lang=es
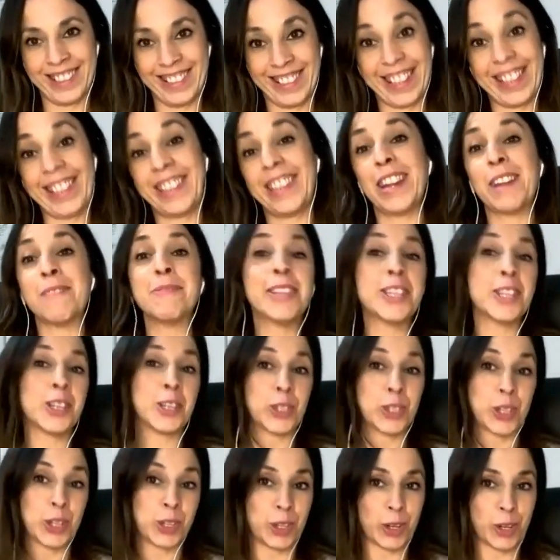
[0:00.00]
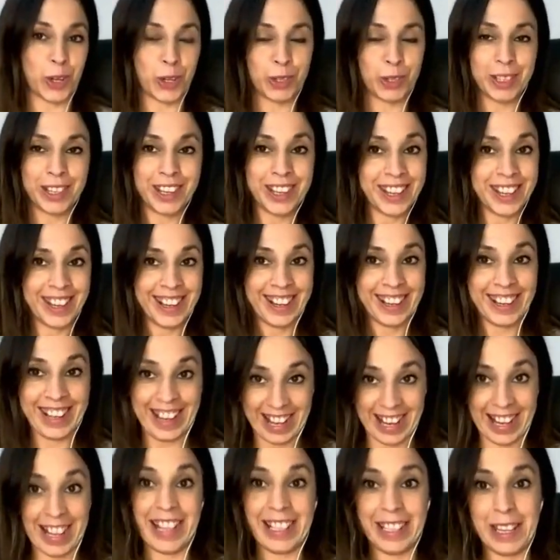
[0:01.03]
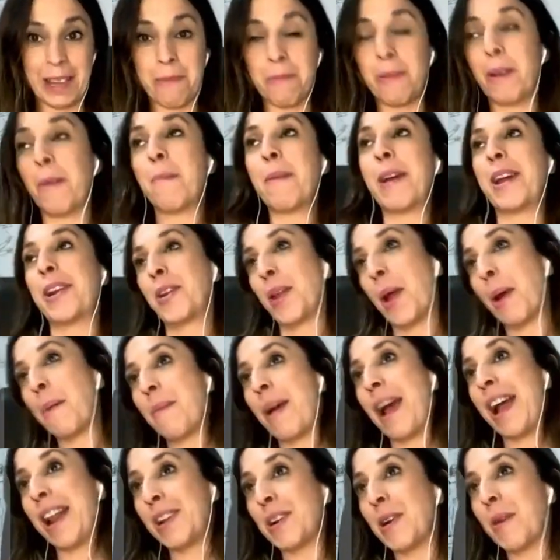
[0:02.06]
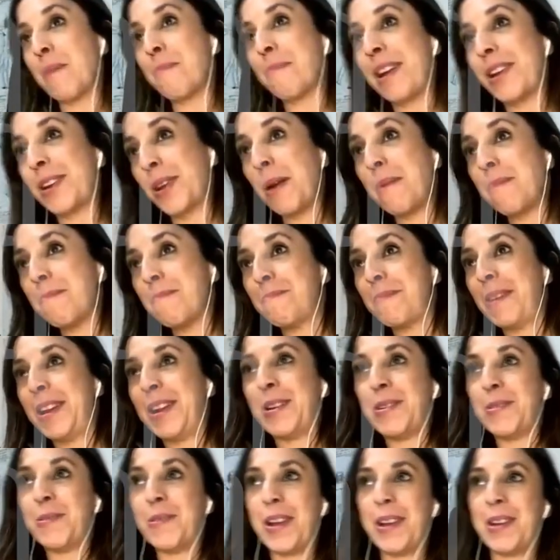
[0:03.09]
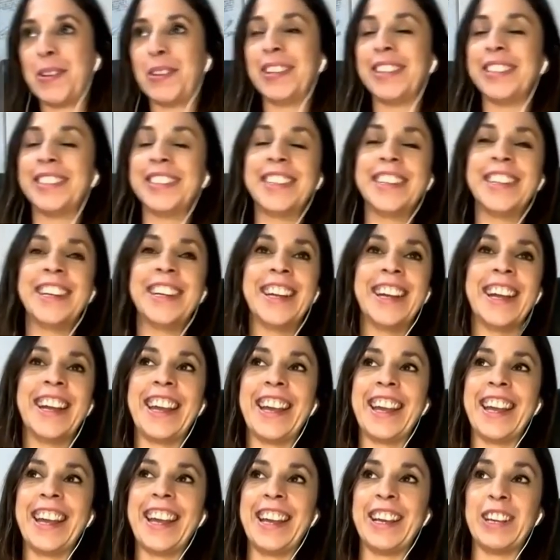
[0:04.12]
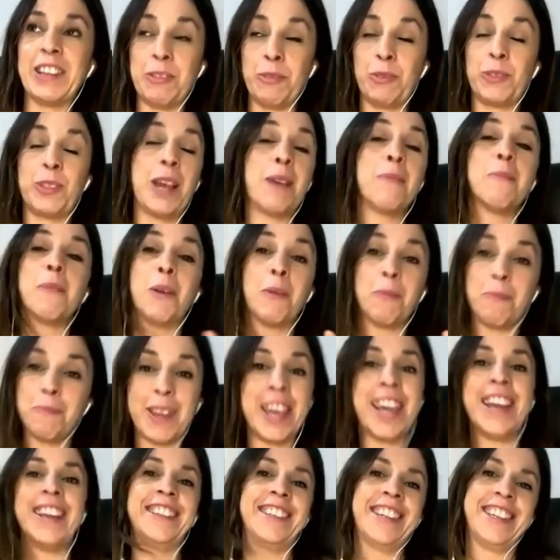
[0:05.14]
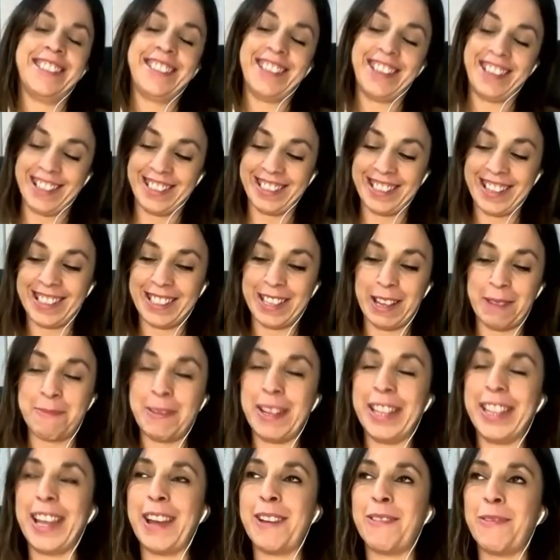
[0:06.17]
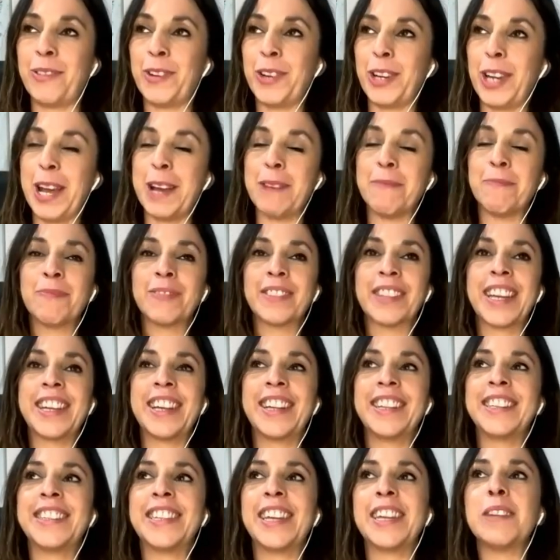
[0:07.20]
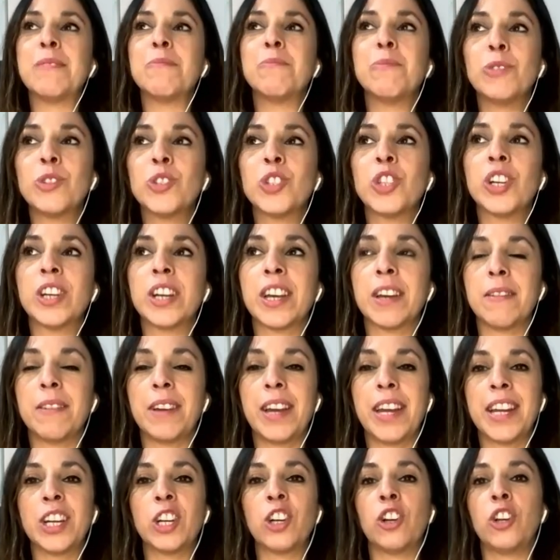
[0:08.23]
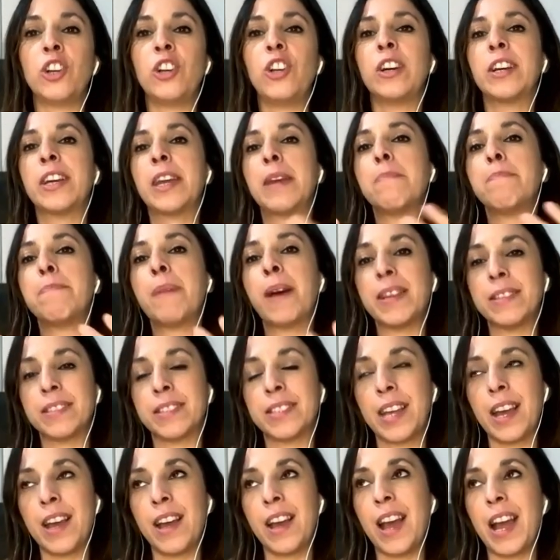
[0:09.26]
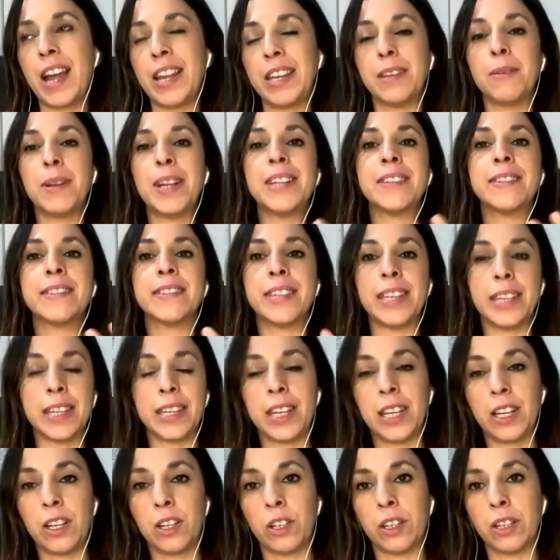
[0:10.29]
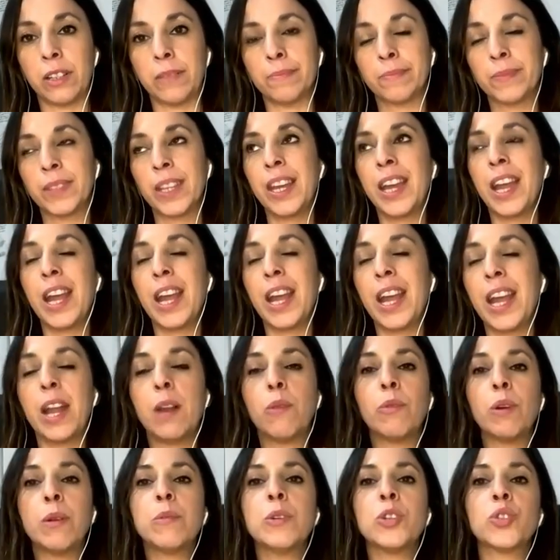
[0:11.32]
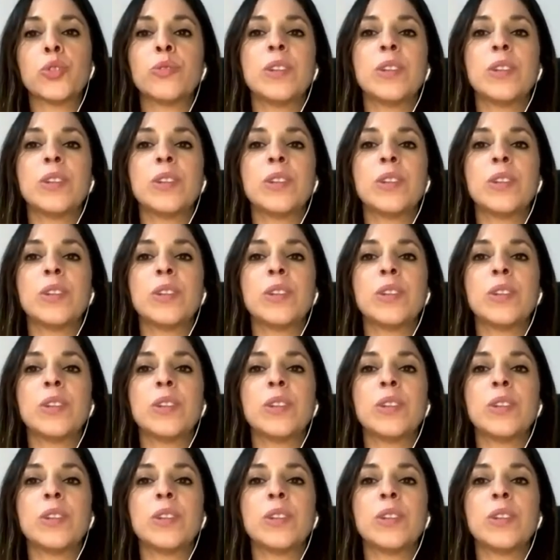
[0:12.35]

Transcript: literalmente nosotros, que decimos algo me rompe los huevos, eh, que usamos bien esa metáfora, tiene mucho que ver con lo que pasa a nivel psíquico. El huevo es una